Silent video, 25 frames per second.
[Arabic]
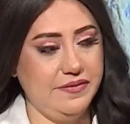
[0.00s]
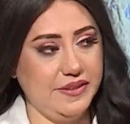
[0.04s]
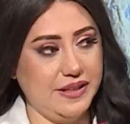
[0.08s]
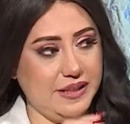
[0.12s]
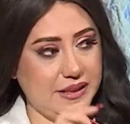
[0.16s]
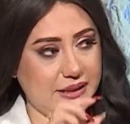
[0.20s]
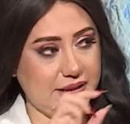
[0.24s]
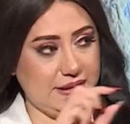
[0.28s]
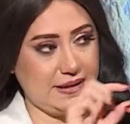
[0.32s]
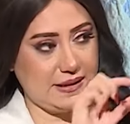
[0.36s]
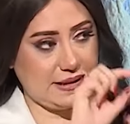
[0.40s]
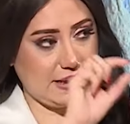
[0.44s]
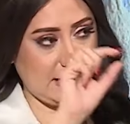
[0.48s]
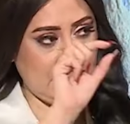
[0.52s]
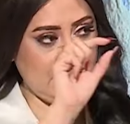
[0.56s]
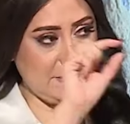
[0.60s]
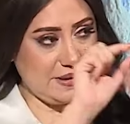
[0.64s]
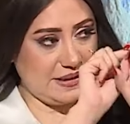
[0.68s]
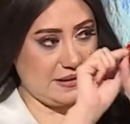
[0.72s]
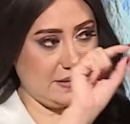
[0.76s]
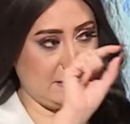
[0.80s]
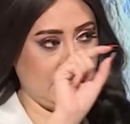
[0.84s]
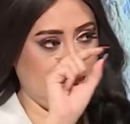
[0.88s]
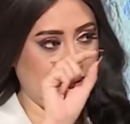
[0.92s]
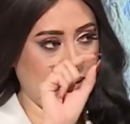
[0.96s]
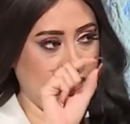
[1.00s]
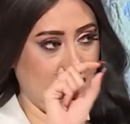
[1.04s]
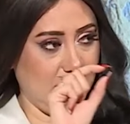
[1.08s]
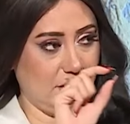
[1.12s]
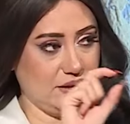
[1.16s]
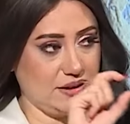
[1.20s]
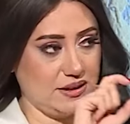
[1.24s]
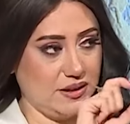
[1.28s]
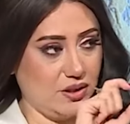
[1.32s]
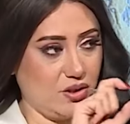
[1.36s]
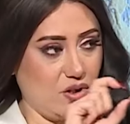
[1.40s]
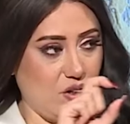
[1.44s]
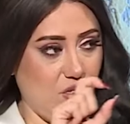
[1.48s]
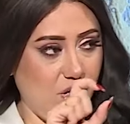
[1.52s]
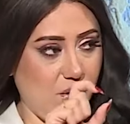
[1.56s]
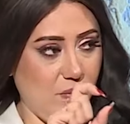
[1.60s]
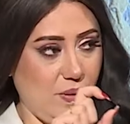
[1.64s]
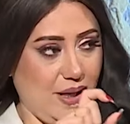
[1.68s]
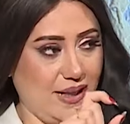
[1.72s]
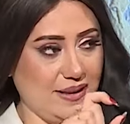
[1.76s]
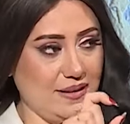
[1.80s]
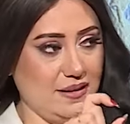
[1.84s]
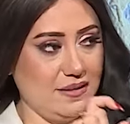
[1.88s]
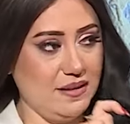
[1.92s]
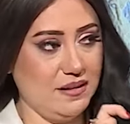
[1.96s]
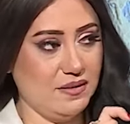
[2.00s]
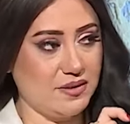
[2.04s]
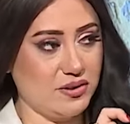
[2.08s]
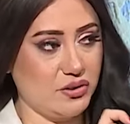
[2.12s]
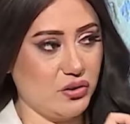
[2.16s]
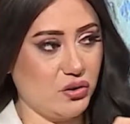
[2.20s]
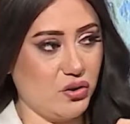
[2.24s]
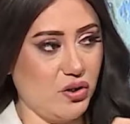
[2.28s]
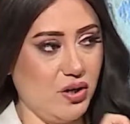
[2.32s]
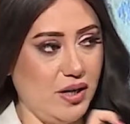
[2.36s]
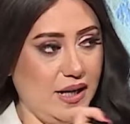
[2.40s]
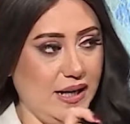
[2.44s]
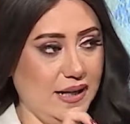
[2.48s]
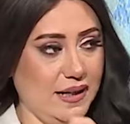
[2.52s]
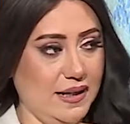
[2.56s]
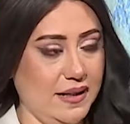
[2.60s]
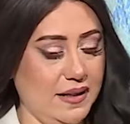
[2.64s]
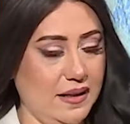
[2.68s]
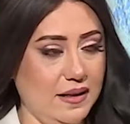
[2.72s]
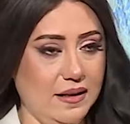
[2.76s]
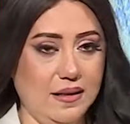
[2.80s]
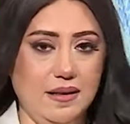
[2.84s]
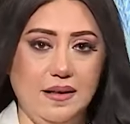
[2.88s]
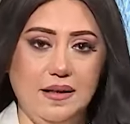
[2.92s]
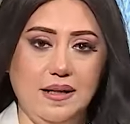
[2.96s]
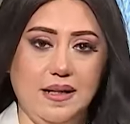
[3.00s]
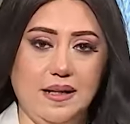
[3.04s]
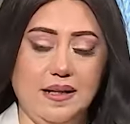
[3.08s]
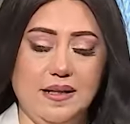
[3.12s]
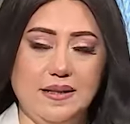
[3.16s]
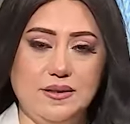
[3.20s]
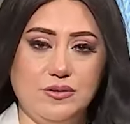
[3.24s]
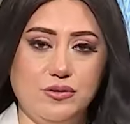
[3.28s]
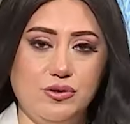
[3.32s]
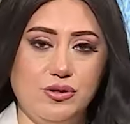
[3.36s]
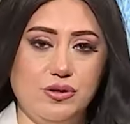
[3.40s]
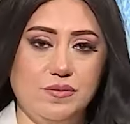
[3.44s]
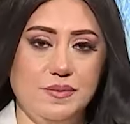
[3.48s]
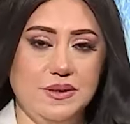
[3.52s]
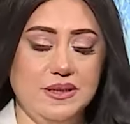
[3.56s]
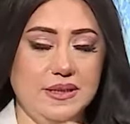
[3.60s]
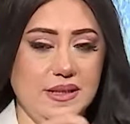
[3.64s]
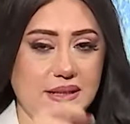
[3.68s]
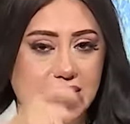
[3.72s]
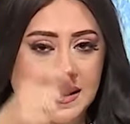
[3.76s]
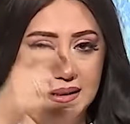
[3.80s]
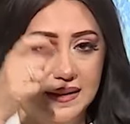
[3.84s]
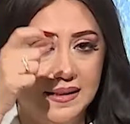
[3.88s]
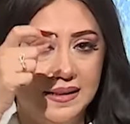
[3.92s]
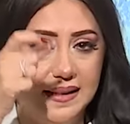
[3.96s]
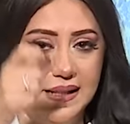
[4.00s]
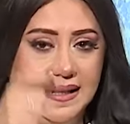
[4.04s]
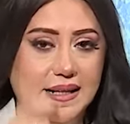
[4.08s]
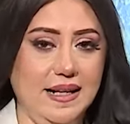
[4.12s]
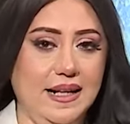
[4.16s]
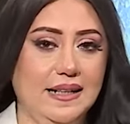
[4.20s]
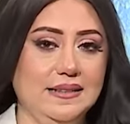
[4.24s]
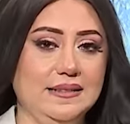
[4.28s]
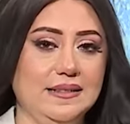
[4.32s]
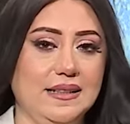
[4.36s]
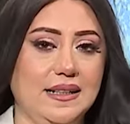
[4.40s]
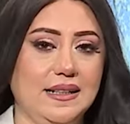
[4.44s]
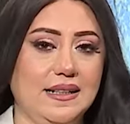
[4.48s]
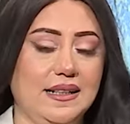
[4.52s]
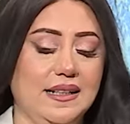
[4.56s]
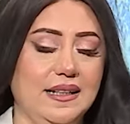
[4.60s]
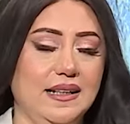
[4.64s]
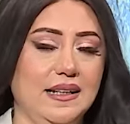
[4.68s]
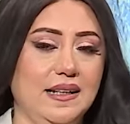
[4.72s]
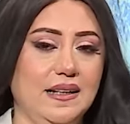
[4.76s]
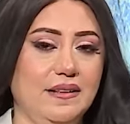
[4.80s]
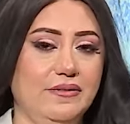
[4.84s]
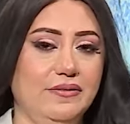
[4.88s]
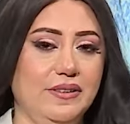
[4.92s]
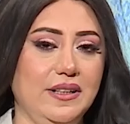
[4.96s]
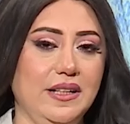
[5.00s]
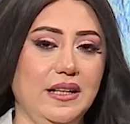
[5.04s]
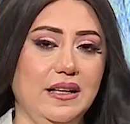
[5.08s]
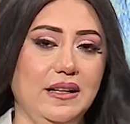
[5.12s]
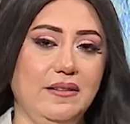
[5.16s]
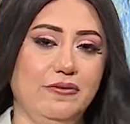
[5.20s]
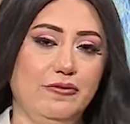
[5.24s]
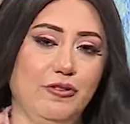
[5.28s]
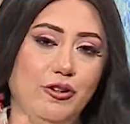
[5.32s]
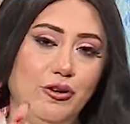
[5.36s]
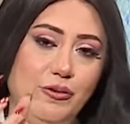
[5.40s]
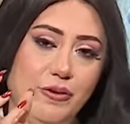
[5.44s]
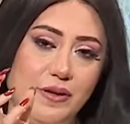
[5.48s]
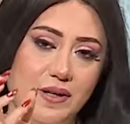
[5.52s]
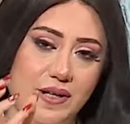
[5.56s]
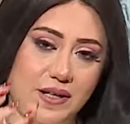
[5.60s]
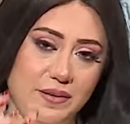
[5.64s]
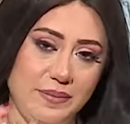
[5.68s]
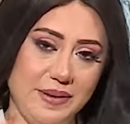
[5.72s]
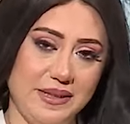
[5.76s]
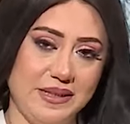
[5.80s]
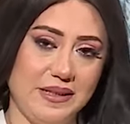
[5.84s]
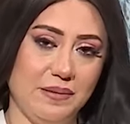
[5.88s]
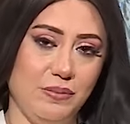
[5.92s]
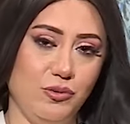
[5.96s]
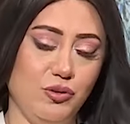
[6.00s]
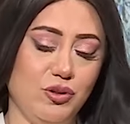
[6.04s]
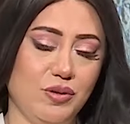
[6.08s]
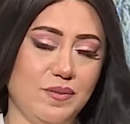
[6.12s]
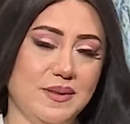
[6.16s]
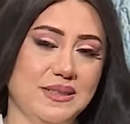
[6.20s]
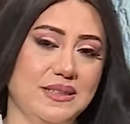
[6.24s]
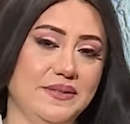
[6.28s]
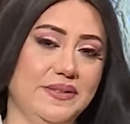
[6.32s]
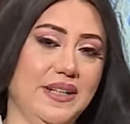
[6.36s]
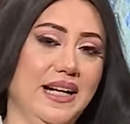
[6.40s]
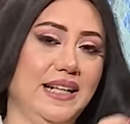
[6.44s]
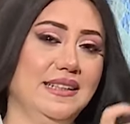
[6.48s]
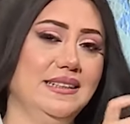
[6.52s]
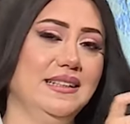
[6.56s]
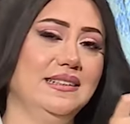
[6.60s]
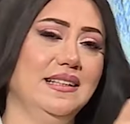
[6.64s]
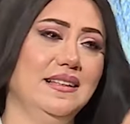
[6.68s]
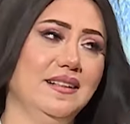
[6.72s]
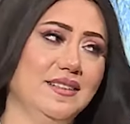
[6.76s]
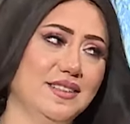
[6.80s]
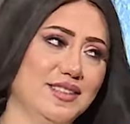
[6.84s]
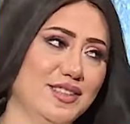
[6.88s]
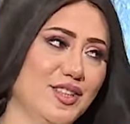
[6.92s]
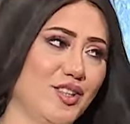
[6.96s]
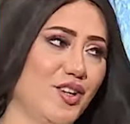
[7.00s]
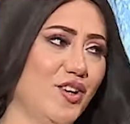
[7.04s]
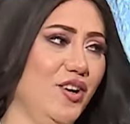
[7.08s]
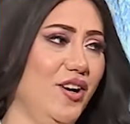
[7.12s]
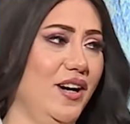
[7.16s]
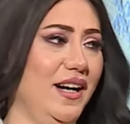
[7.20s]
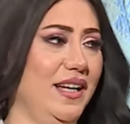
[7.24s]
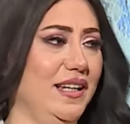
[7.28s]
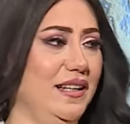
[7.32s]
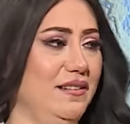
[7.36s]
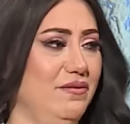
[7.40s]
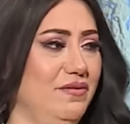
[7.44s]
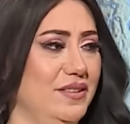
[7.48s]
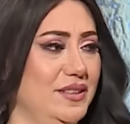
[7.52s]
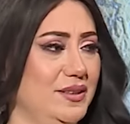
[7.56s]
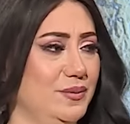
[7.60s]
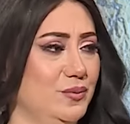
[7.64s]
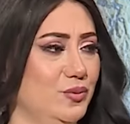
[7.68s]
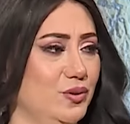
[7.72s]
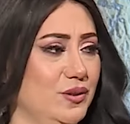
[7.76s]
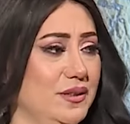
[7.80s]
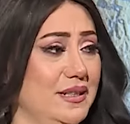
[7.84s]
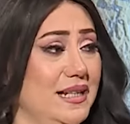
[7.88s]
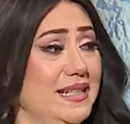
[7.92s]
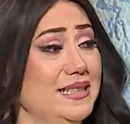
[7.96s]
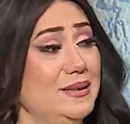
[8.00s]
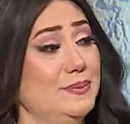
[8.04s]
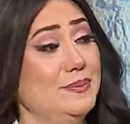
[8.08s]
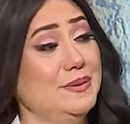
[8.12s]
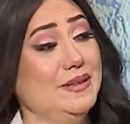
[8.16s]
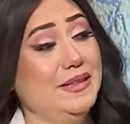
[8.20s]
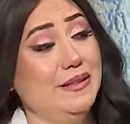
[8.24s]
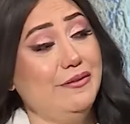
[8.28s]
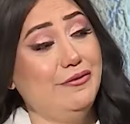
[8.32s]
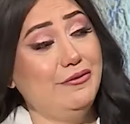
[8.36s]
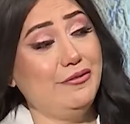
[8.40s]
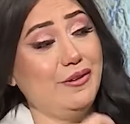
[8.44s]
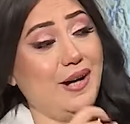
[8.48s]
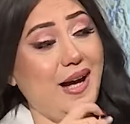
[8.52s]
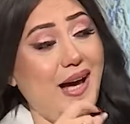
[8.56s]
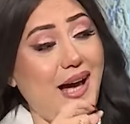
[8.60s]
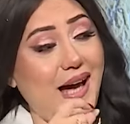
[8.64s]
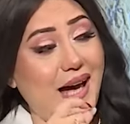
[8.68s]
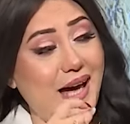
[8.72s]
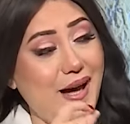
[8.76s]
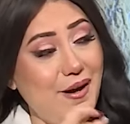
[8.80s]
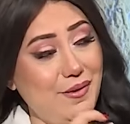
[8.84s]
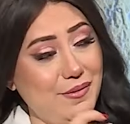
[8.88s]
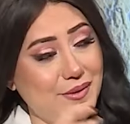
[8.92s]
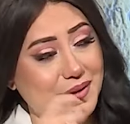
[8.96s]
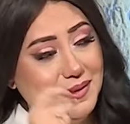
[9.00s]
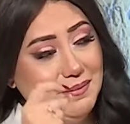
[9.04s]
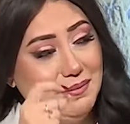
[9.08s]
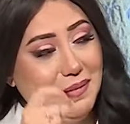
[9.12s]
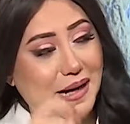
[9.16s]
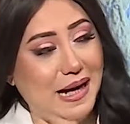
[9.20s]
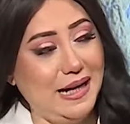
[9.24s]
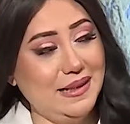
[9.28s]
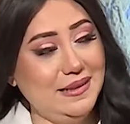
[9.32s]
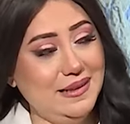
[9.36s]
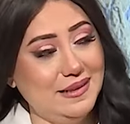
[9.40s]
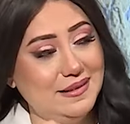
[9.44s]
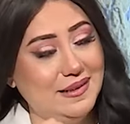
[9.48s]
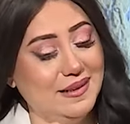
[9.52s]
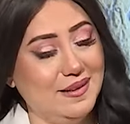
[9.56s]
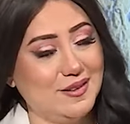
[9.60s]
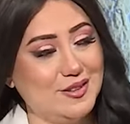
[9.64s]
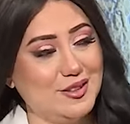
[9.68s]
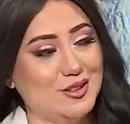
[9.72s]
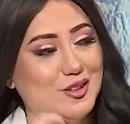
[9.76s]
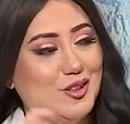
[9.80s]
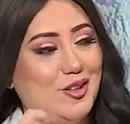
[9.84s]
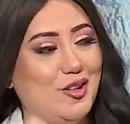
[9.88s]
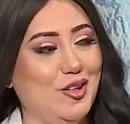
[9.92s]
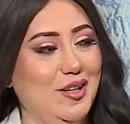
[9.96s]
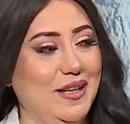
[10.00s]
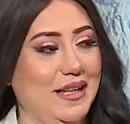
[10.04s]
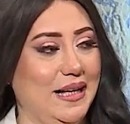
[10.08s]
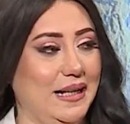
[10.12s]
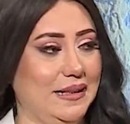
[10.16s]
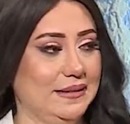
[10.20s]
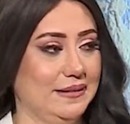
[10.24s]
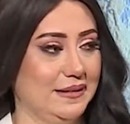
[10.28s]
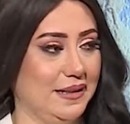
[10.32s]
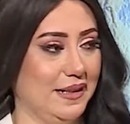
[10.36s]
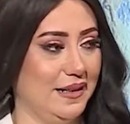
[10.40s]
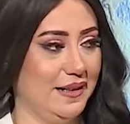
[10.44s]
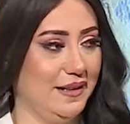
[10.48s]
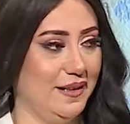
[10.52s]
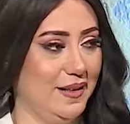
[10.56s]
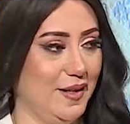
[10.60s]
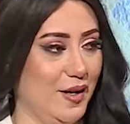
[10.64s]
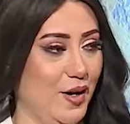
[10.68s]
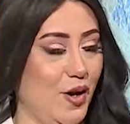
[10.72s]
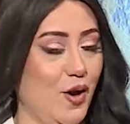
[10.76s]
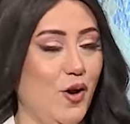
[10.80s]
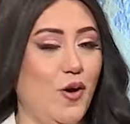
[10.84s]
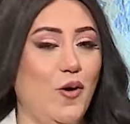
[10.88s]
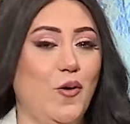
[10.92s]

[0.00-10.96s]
فكره كلمه الاصدقاء وعدد الاصدقاء على على السوشيال ميديا يعني تلاقي عندك ايه في الفولور اللي بيتابعوك بس في عدد الاصدقاء على الفيسبوك ناس بتفرح قوي بعدد الاصدقاء اللي عندها مم.